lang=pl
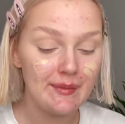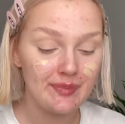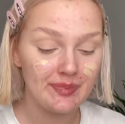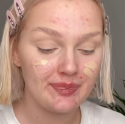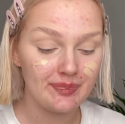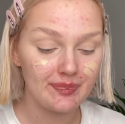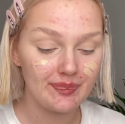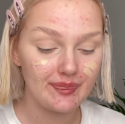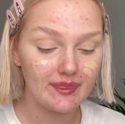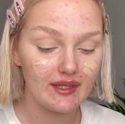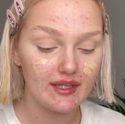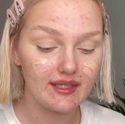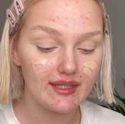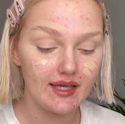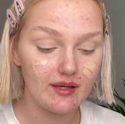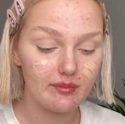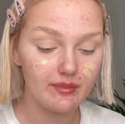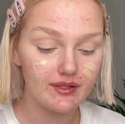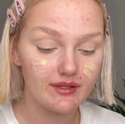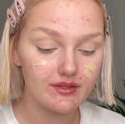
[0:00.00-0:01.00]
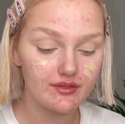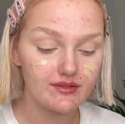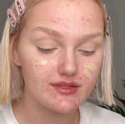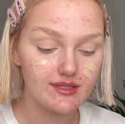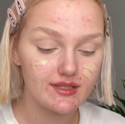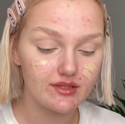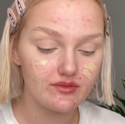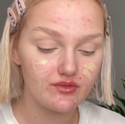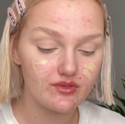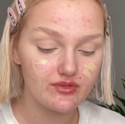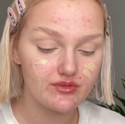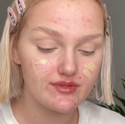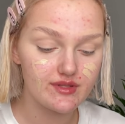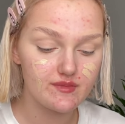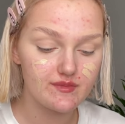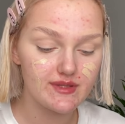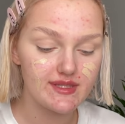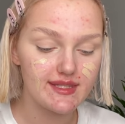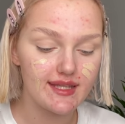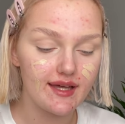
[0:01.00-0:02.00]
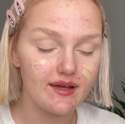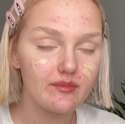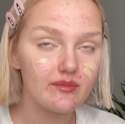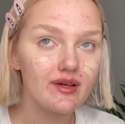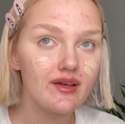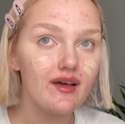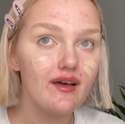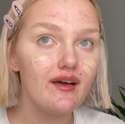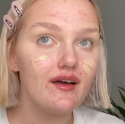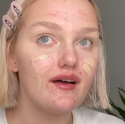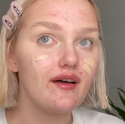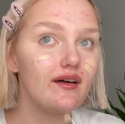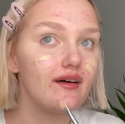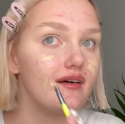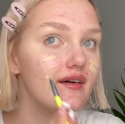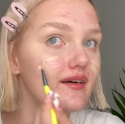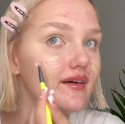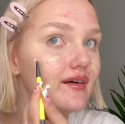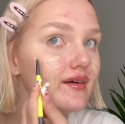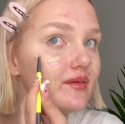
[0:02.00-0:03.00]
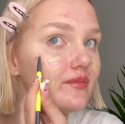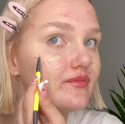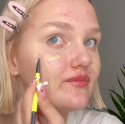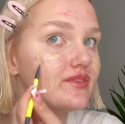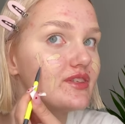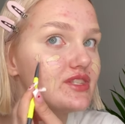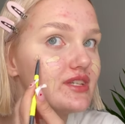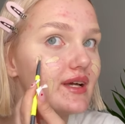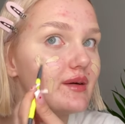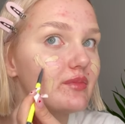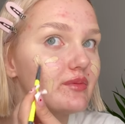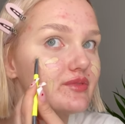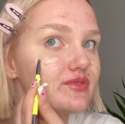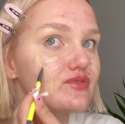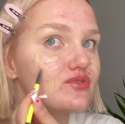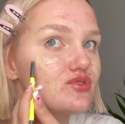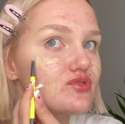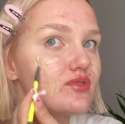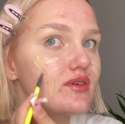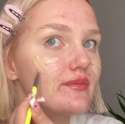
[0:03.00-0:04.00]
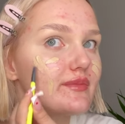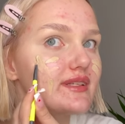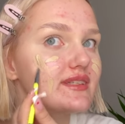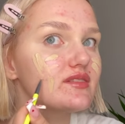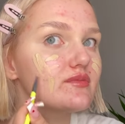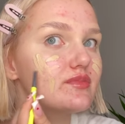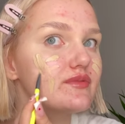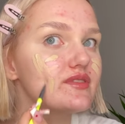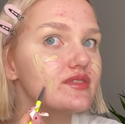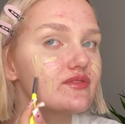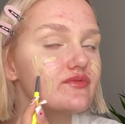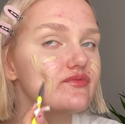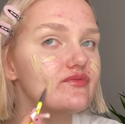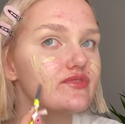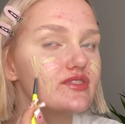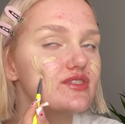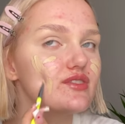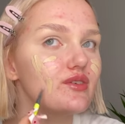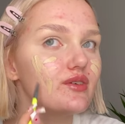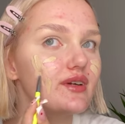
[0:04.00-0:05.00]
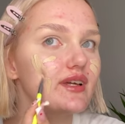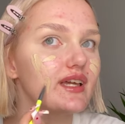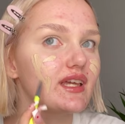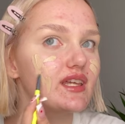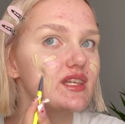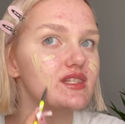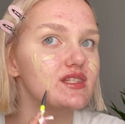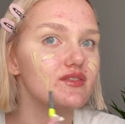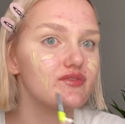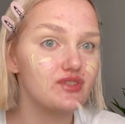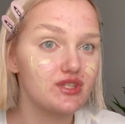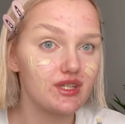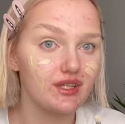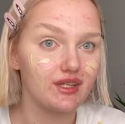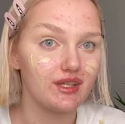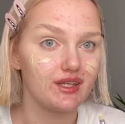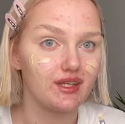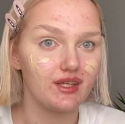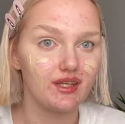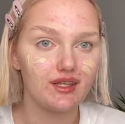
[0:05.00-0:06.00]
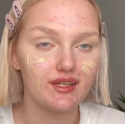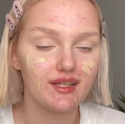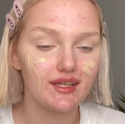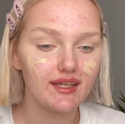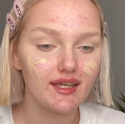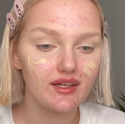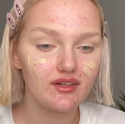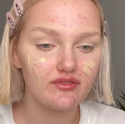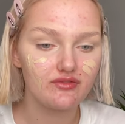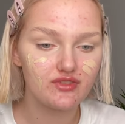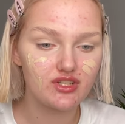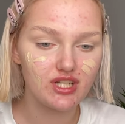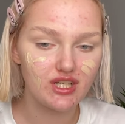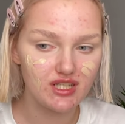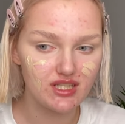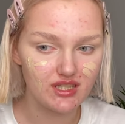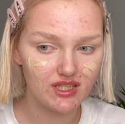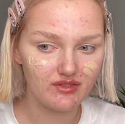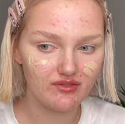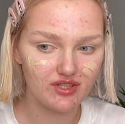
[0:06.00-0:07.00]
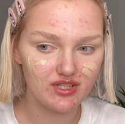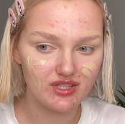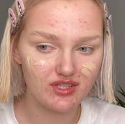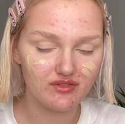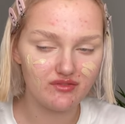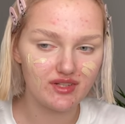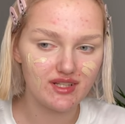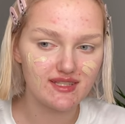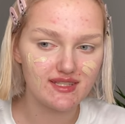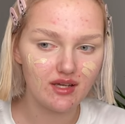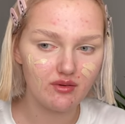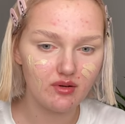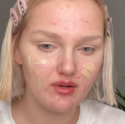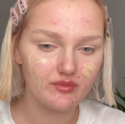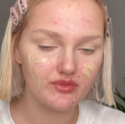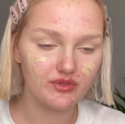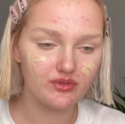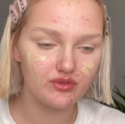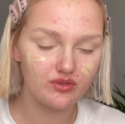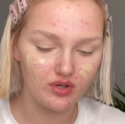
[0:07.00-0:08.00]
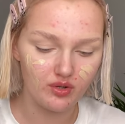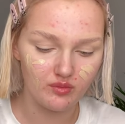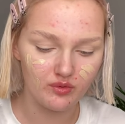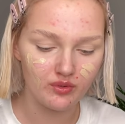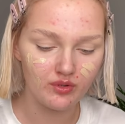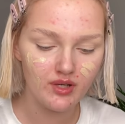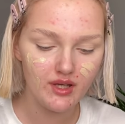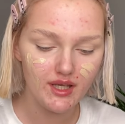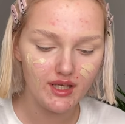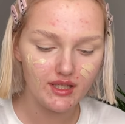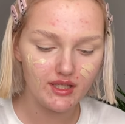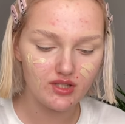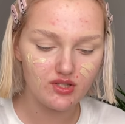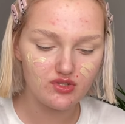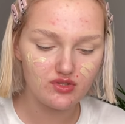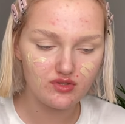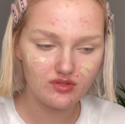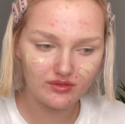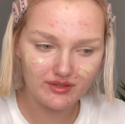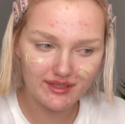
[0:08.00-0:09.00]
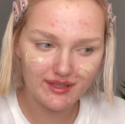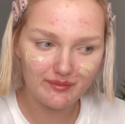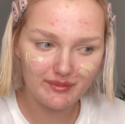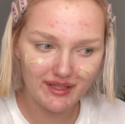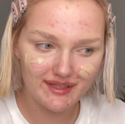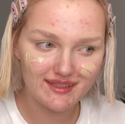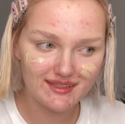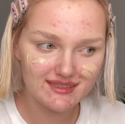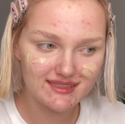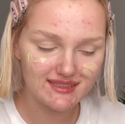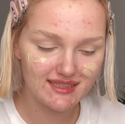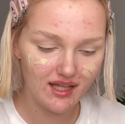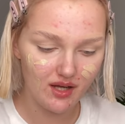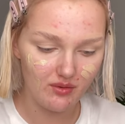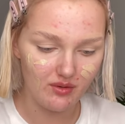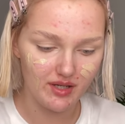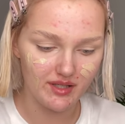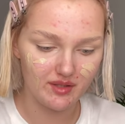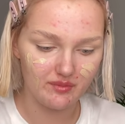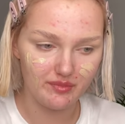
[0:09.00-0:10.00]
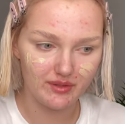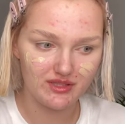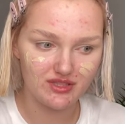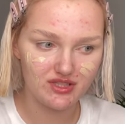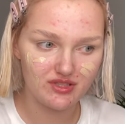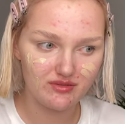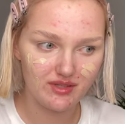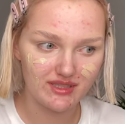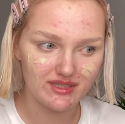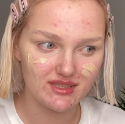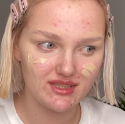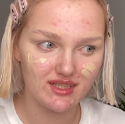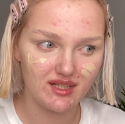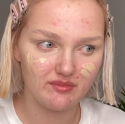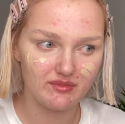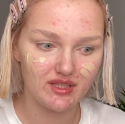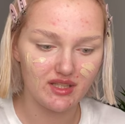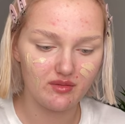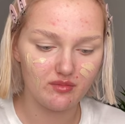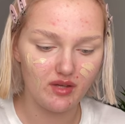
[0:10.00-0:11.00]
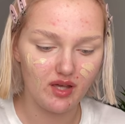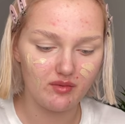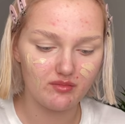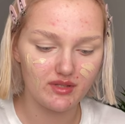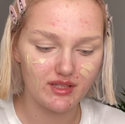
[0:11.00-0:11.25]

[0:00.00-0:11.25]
mm, ja będąc na dworzu z psem, e, widziałam po prostu, czułam na sobie wzrok jakiejś dziewczynki. I tak jak wcześniej właśnie wracałam do domu i ona tam nadal stała i patrzyła się na mnie i miałam